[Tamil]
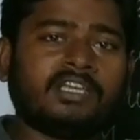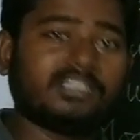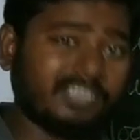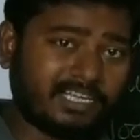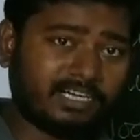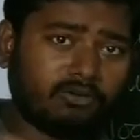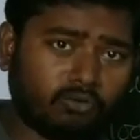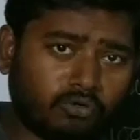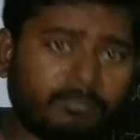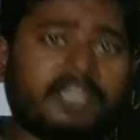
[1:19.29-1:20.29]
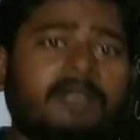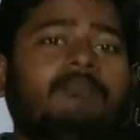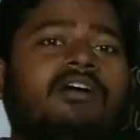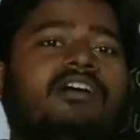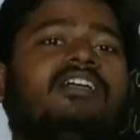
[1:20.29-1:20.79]
இந்த இருநூறுமே
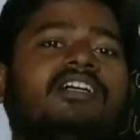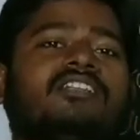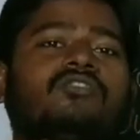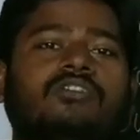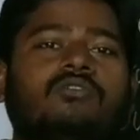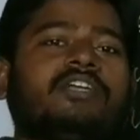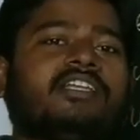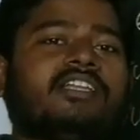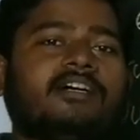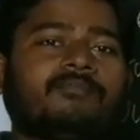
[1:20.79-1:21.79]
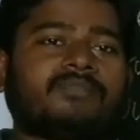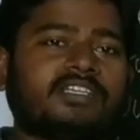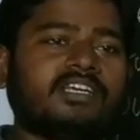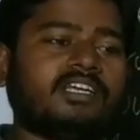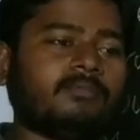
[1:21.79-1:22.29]
மக்களுக்கு அச்சுறுத்தக்கூடியதா
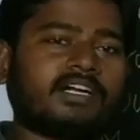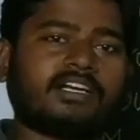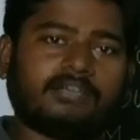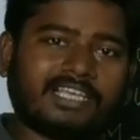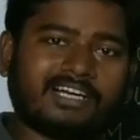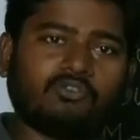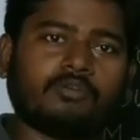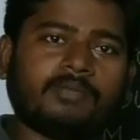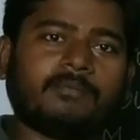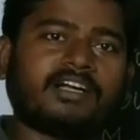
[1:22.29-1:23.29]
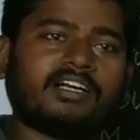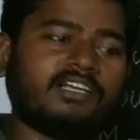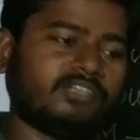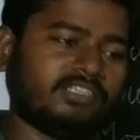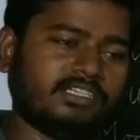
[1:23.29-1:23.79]
இல்ல மக் இருநூறுமே
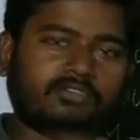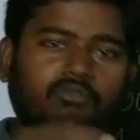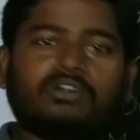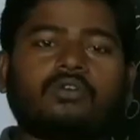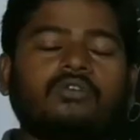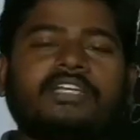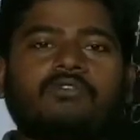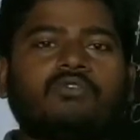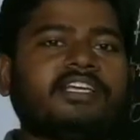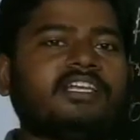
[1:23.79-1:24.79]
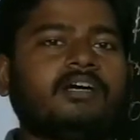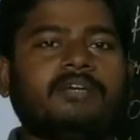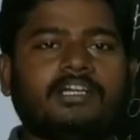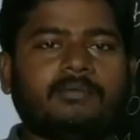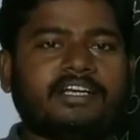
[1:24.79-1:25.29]
மக்களை வந்து கொண்டு குவிக்கக்கூடியதா
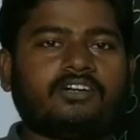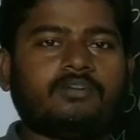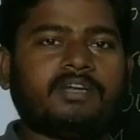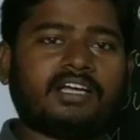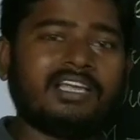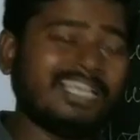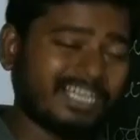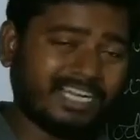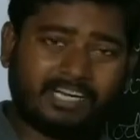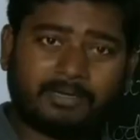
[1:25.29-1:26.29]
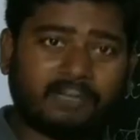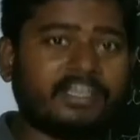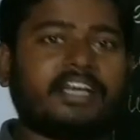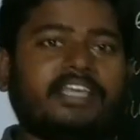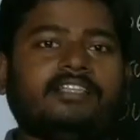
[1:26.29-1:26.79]
அப்படின்னு நம்ம கேட்டோம்னா
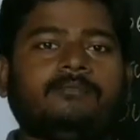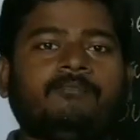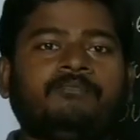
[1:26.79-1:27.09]
கண்டிப்பாவே கிடையாது